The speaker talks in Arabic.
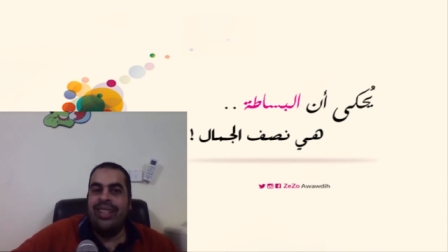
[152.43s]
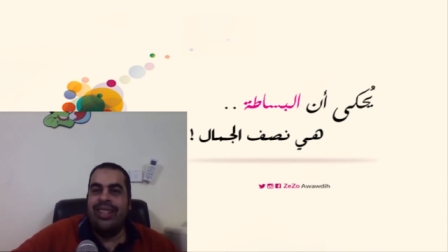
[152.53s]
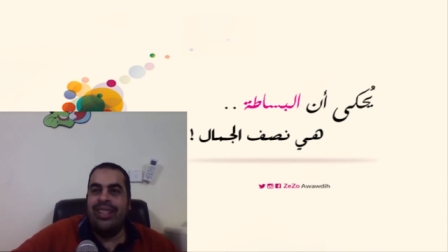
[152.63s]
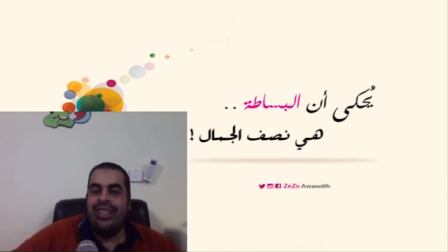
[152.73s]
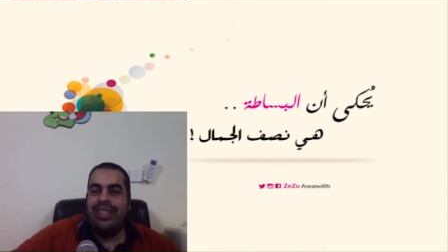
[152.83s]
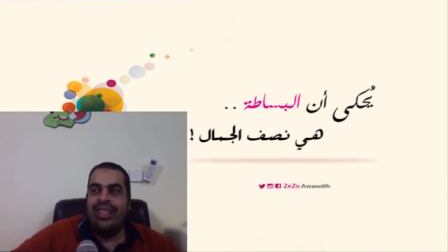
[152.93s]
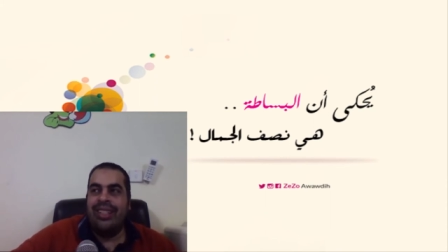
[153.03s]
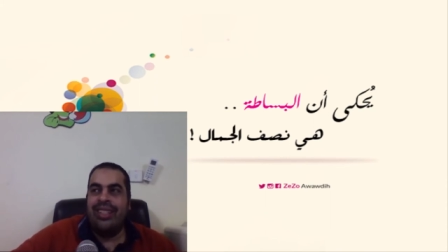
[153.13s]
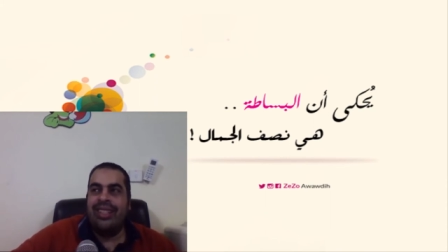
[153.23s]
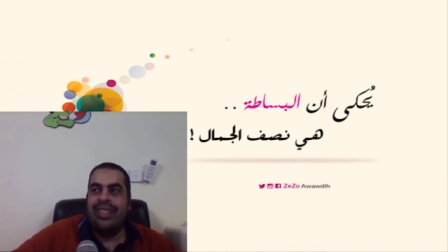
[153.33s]

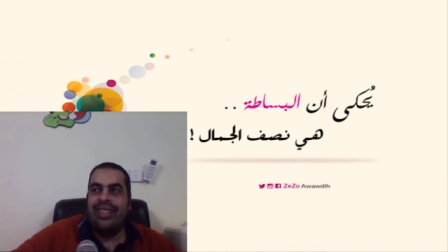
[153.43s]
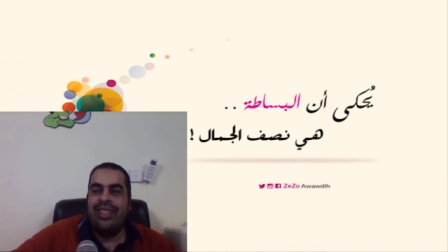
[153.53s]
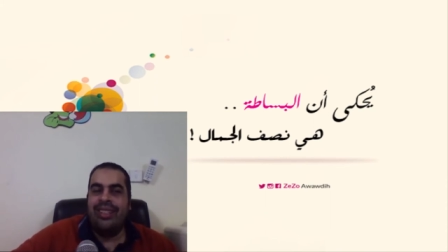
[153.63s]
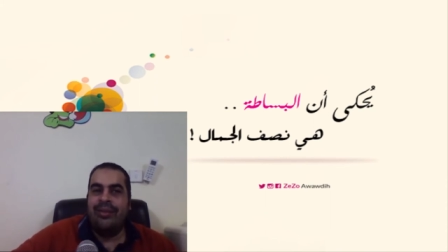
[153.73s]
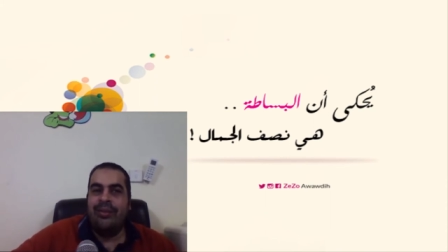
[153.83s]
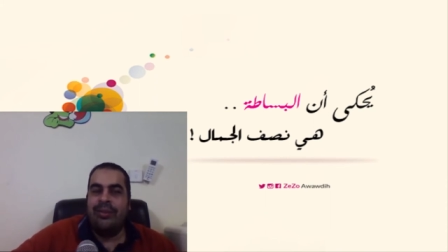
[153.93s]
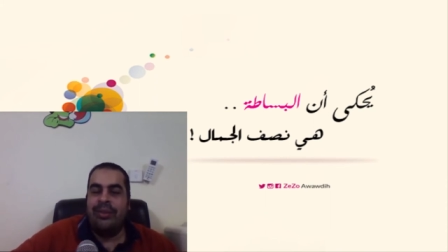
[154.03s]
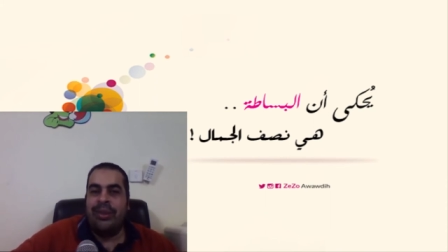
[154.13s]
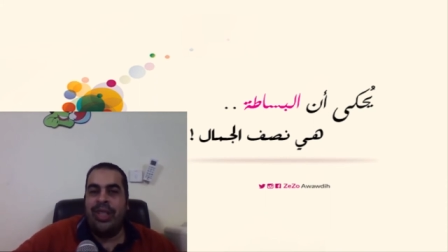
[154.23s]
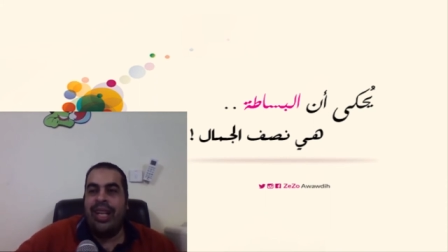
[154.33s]
ال
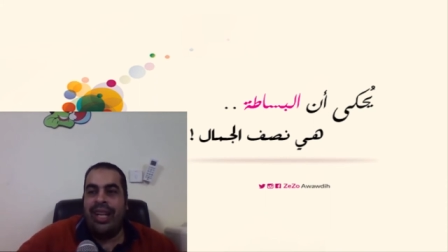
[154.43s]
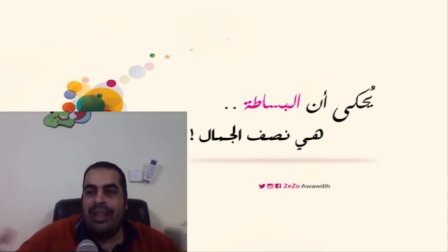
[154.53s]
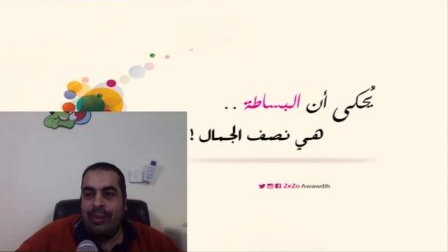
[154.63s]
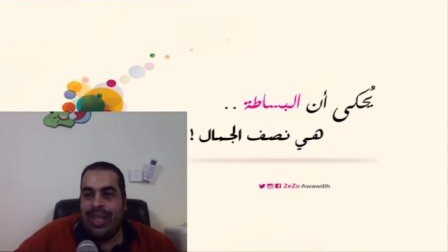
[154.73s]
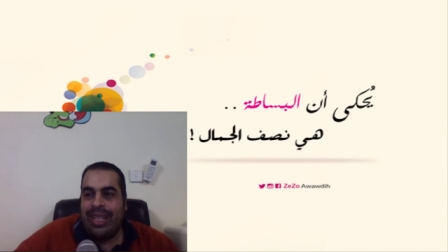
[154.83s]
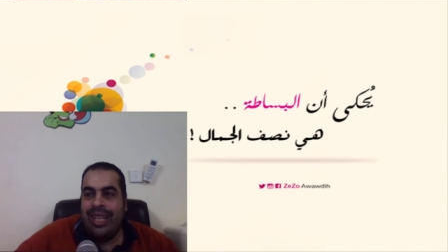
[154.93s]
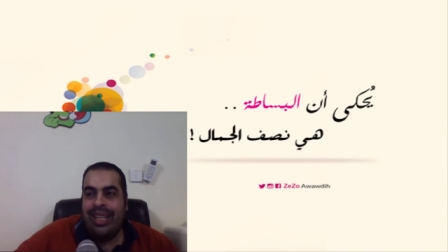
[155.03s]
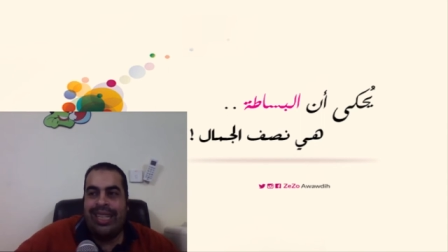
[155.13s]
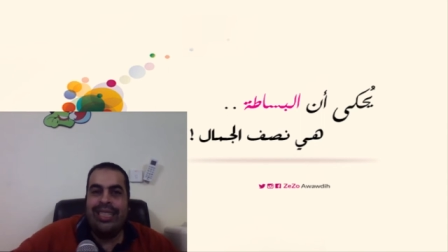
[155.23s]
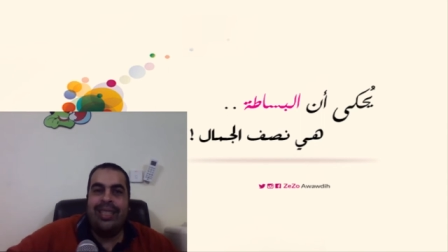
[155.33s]
بشيل الحلال مكلكعه
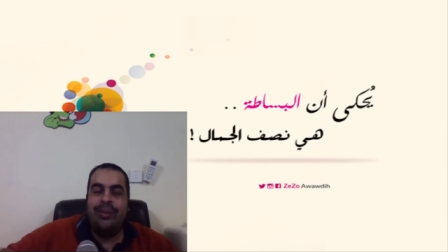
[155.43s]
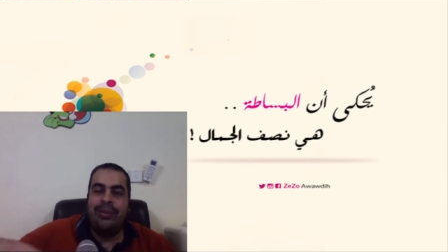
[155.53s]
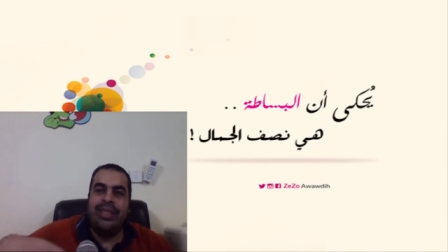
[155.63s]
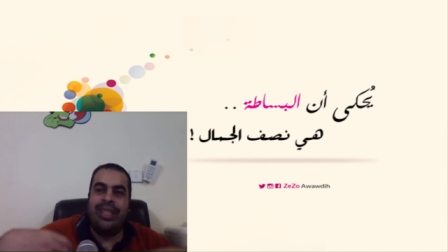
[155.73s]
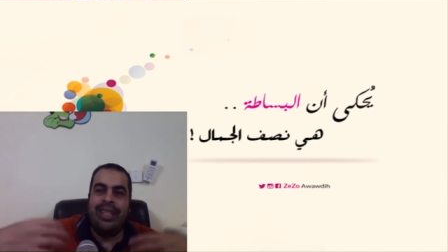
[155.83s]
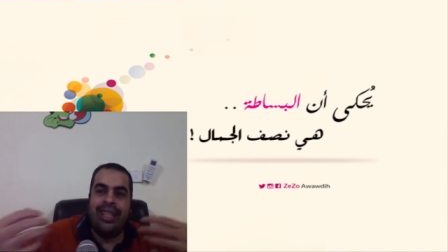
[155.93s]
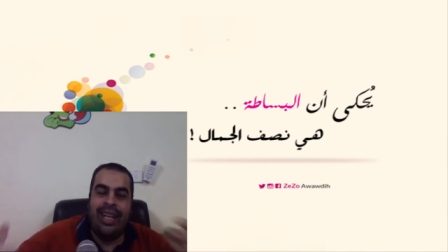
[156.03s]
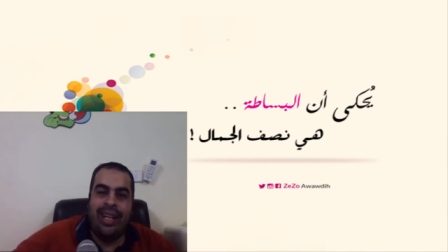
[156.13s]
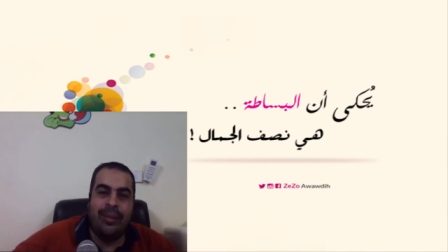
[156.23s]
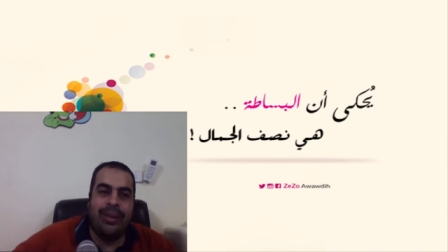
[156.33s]
احنا اللي
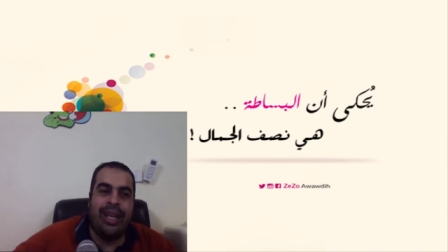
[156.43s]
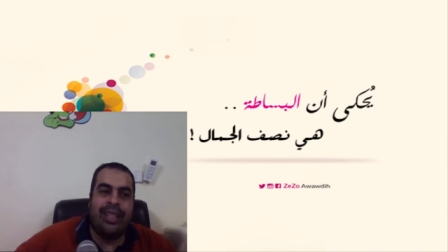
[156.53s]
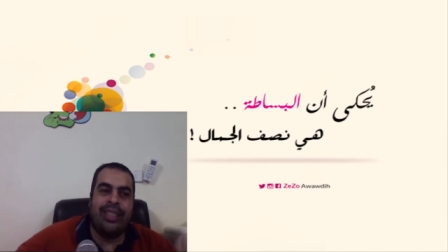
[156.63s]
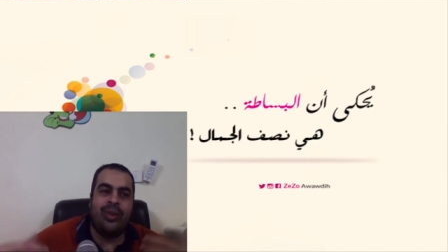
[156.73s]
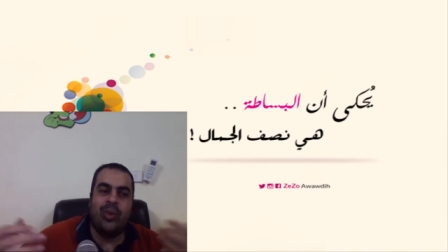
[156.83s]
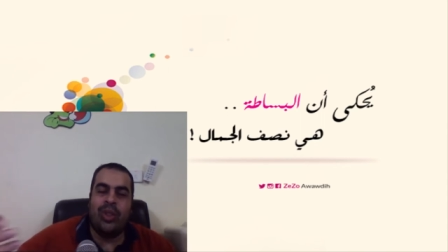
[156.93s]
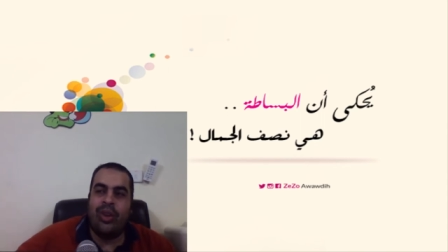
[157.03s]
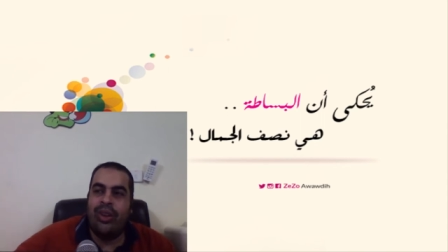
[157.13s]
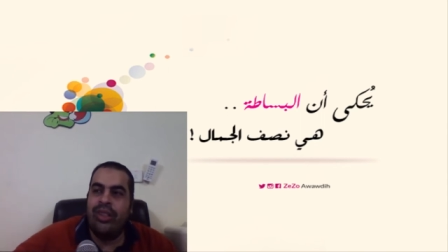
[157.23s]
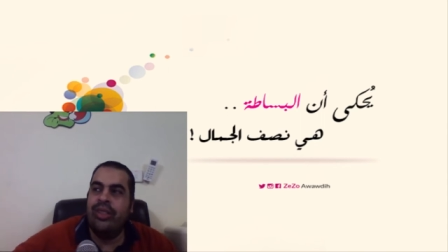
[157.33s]
بنكلكعها بعادات
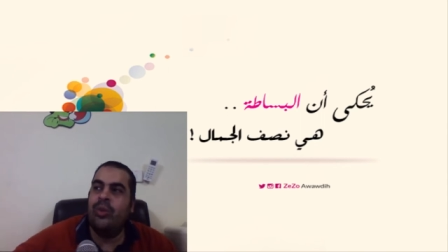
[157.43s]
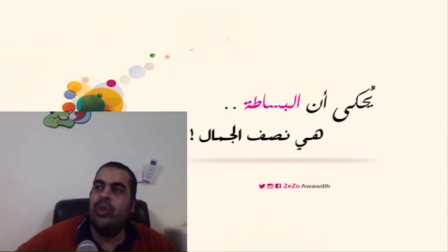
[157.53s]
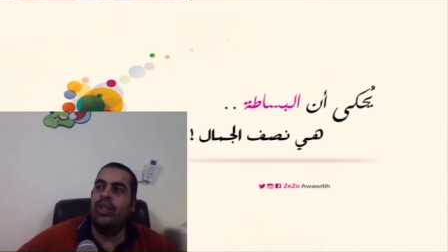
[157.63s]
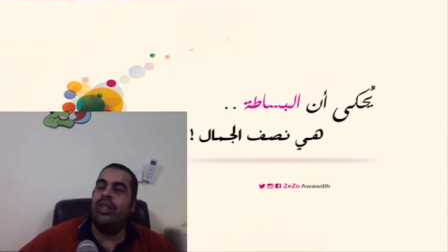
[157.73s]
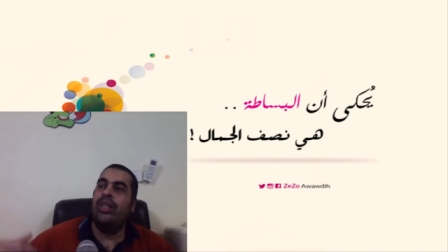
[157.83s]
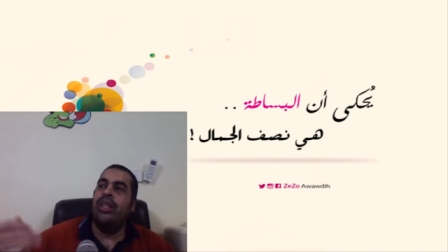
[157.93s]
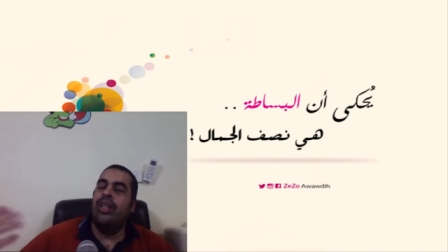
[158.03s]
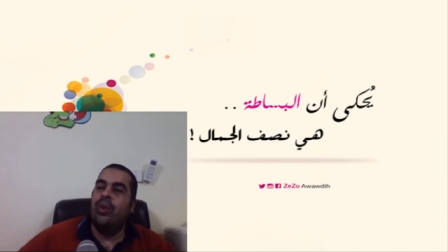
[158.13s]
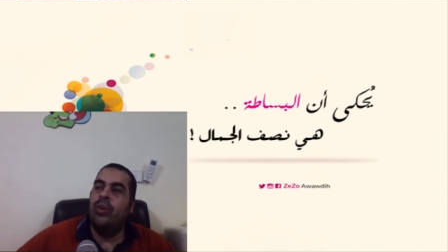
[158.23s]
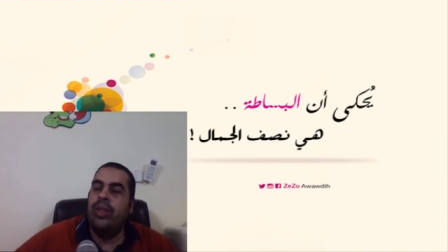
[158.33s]
وتقاليد و
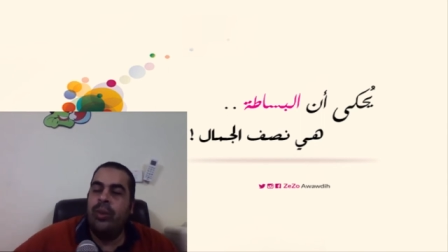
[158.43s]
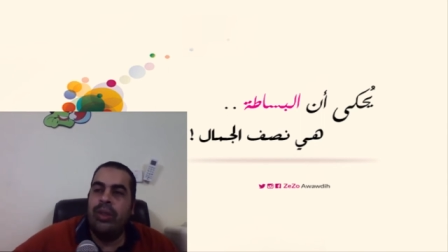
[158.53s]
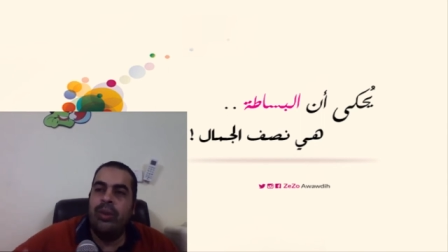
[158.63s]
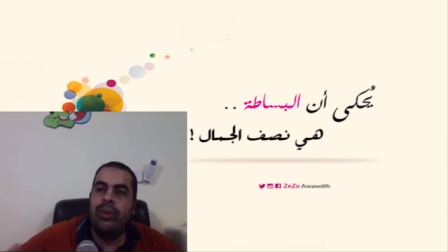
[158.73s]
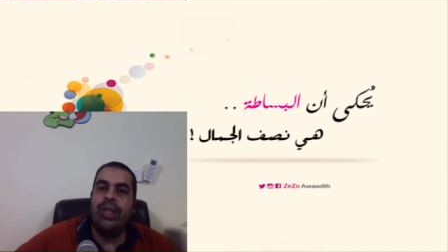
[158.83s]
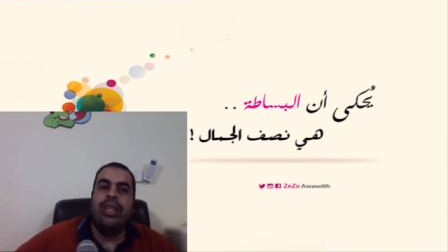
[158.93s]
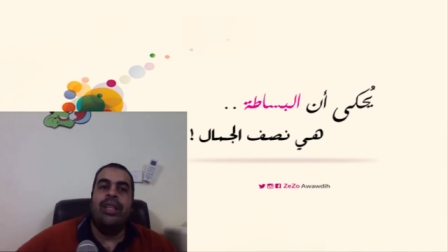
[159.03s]
و و و, و